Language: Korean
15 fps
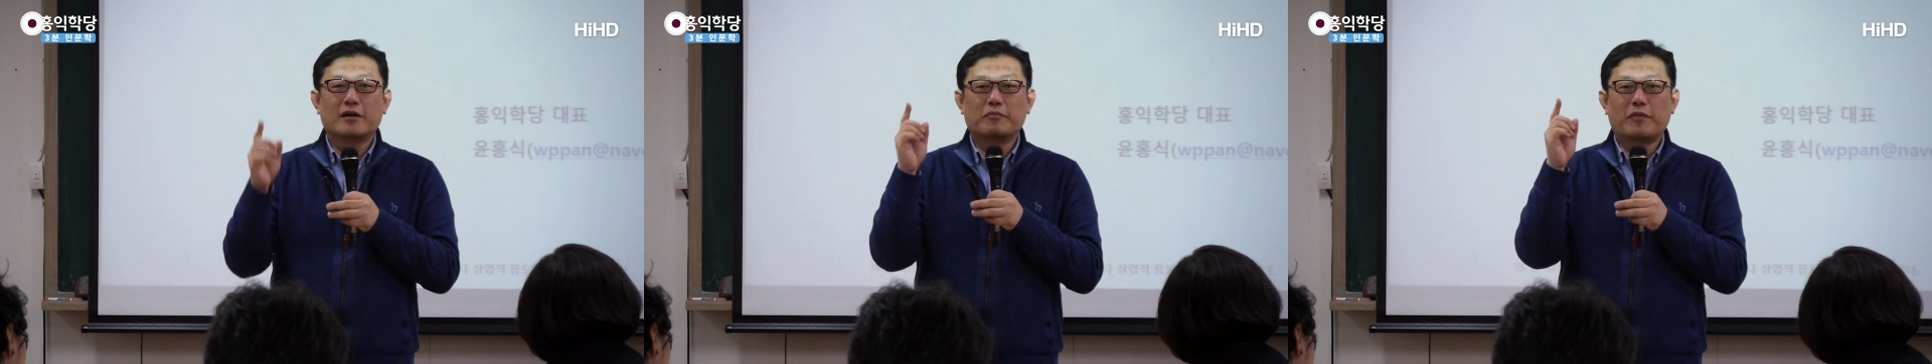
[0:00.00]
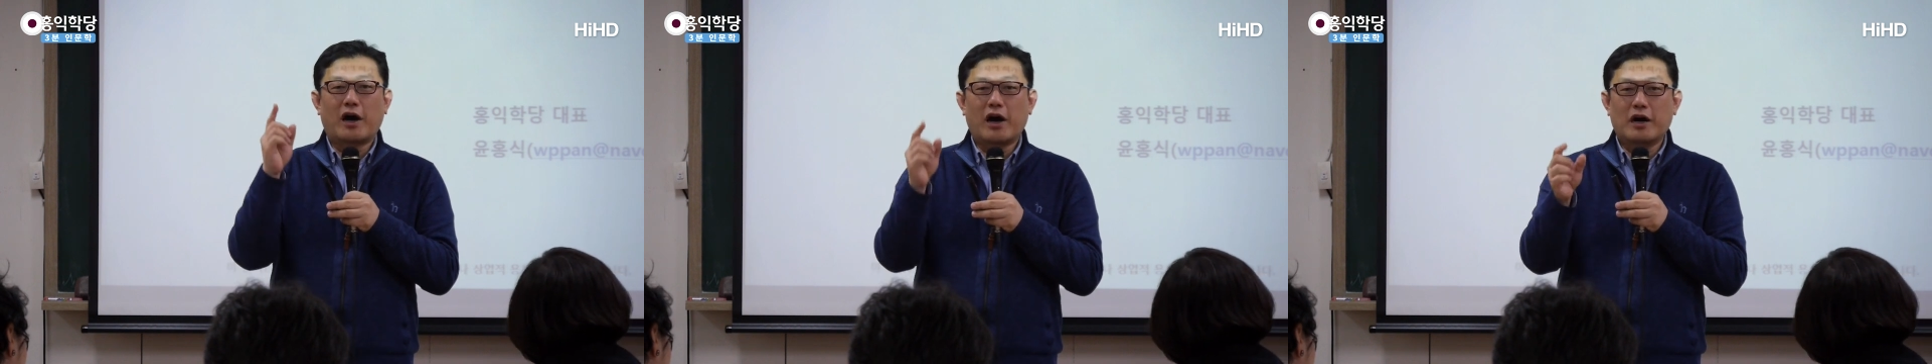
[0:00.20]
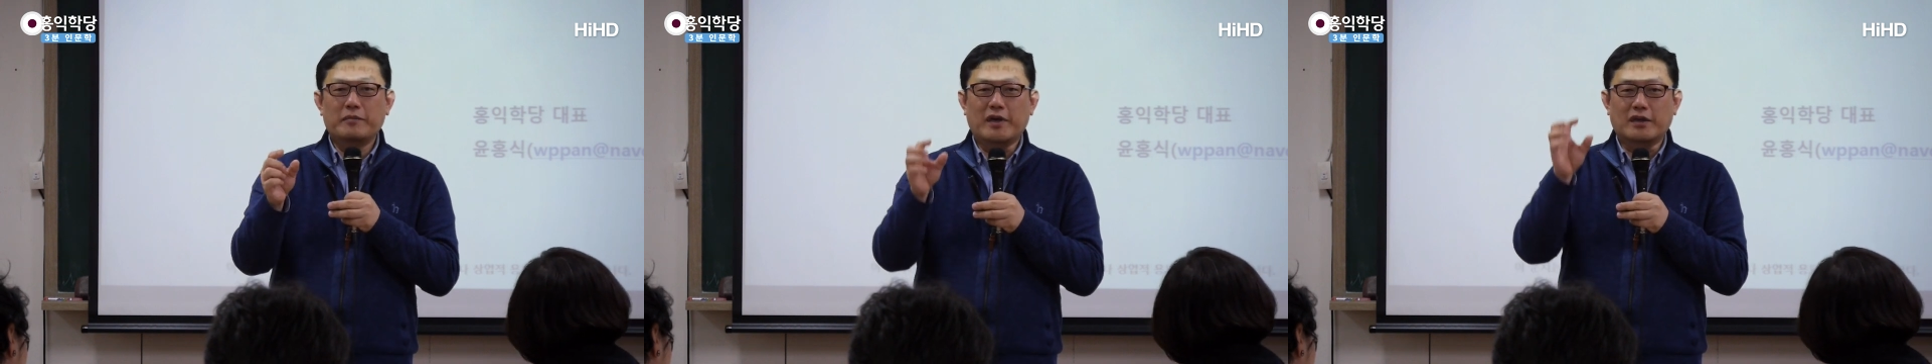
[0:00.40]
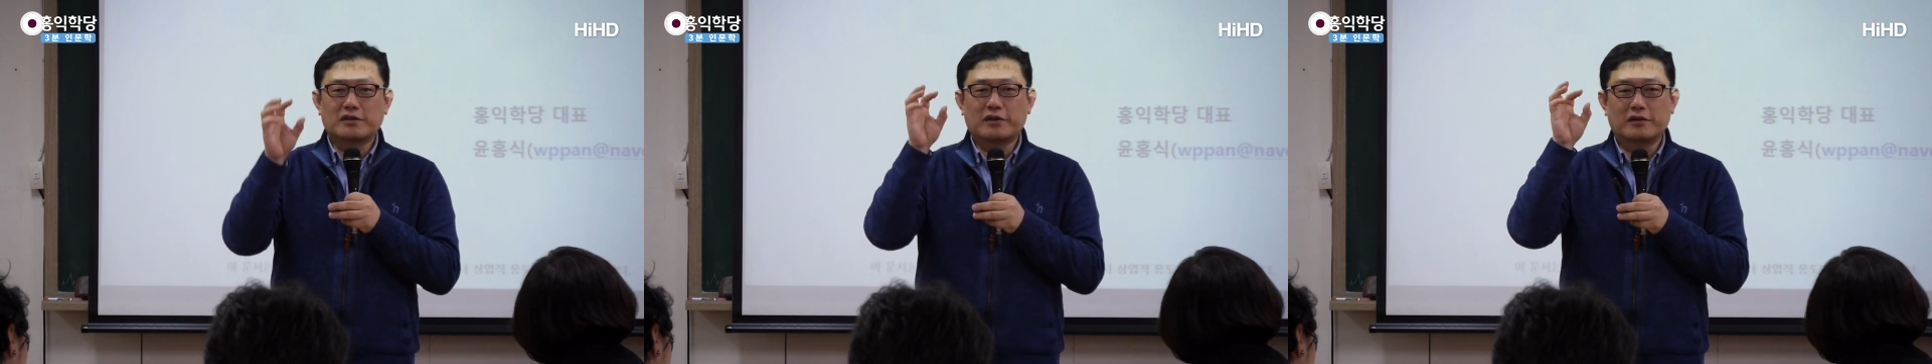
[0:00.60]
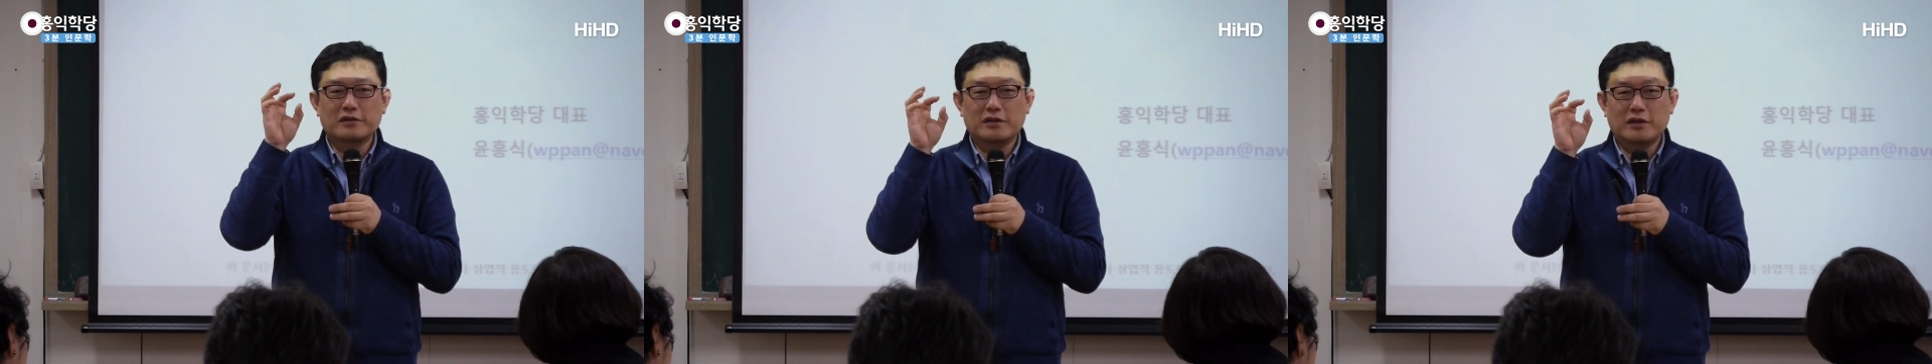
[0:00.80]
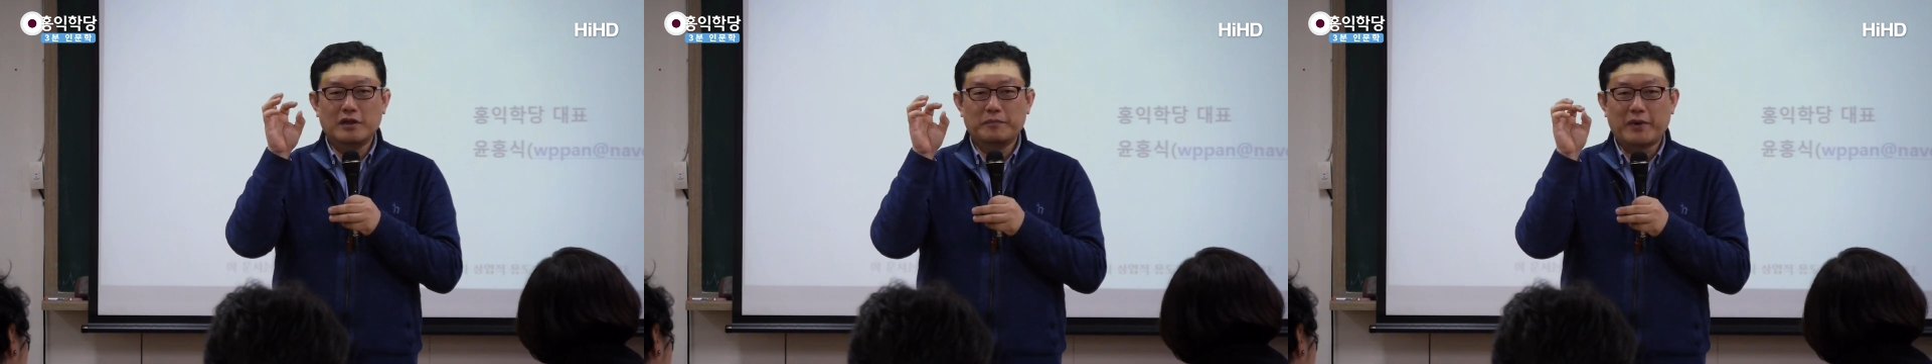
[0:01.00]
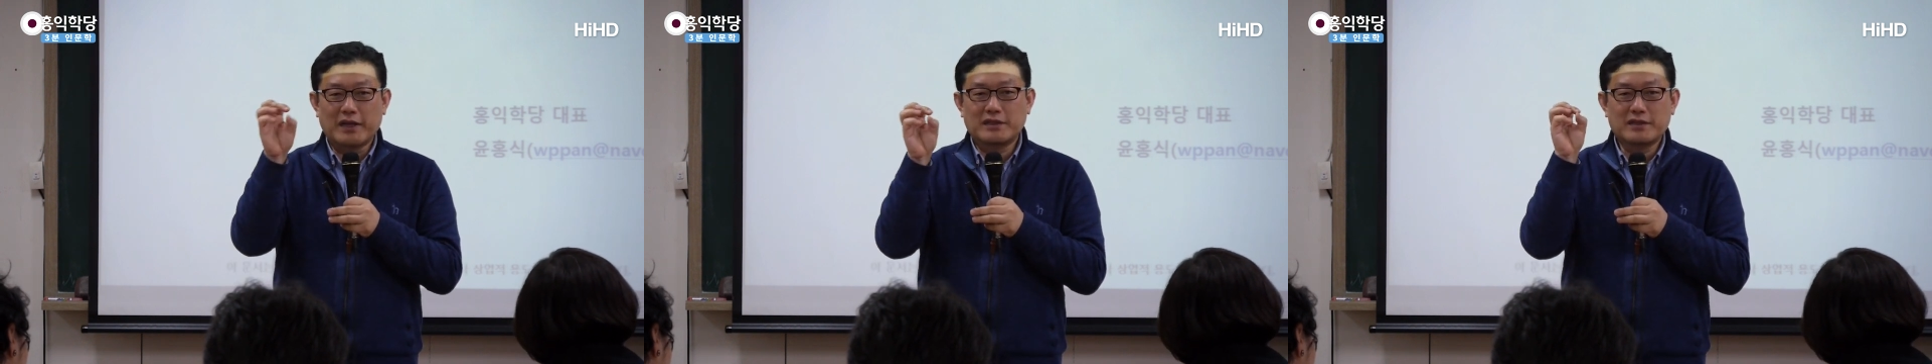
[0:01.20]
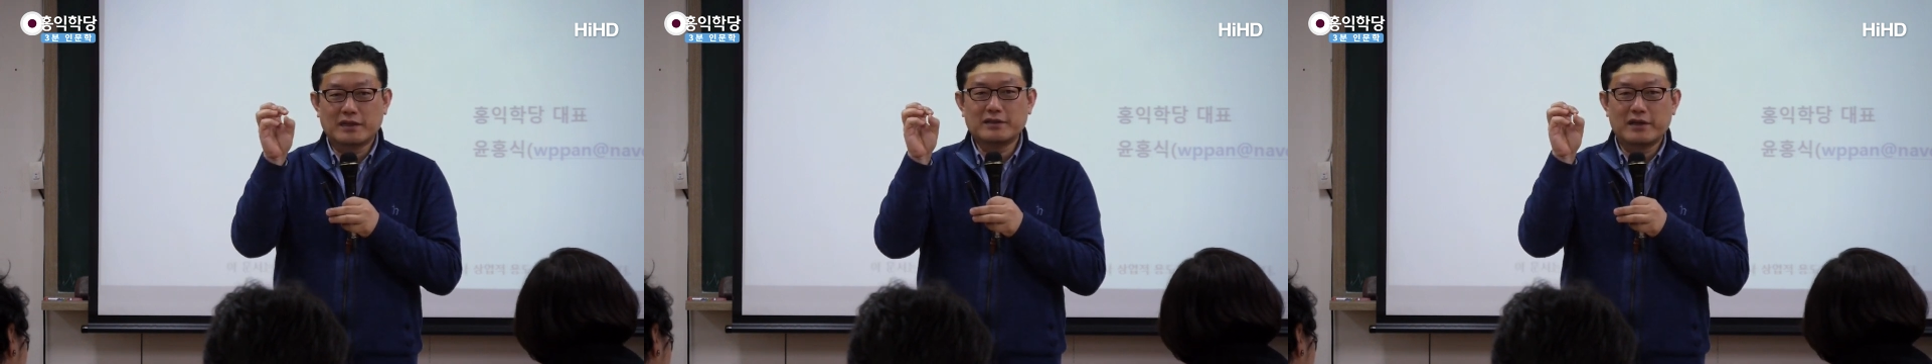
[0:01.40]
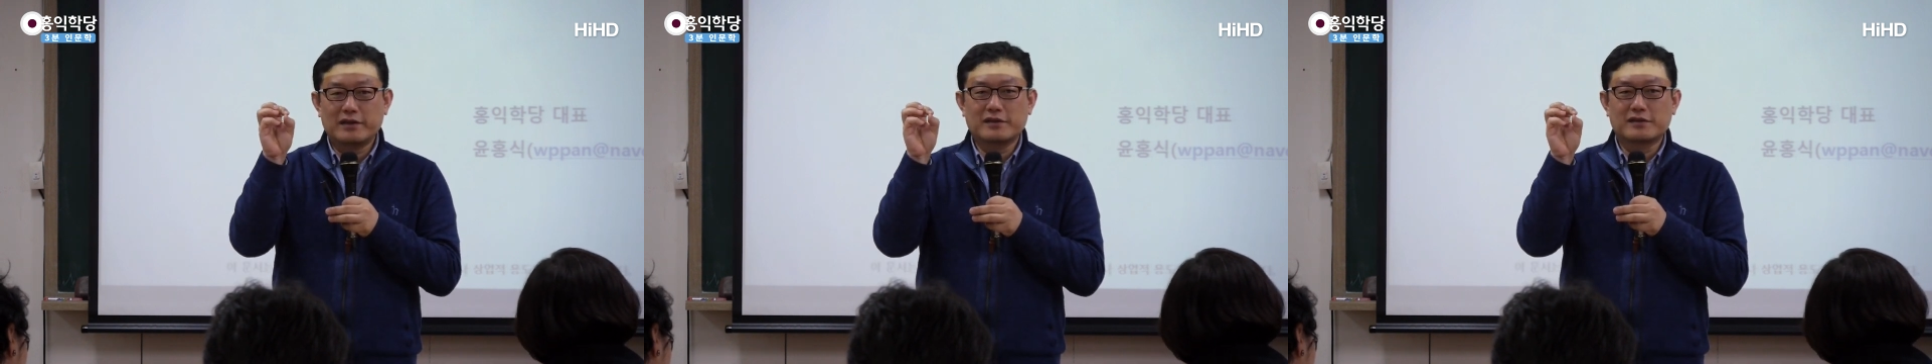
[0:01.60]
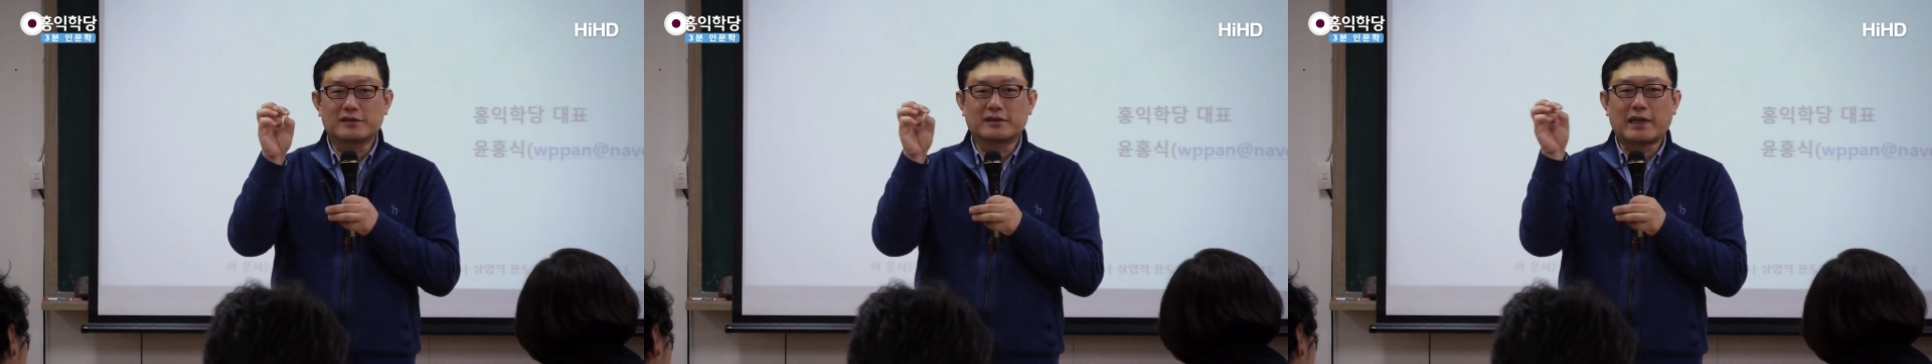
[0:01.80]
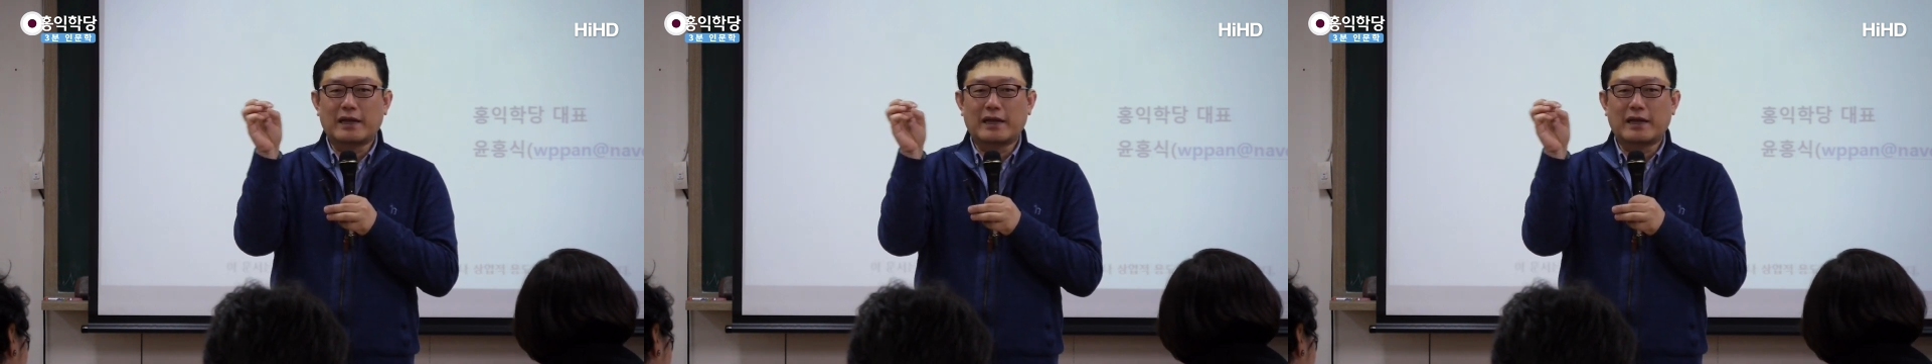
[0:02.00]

마음이, 정신이 바짝 차려져서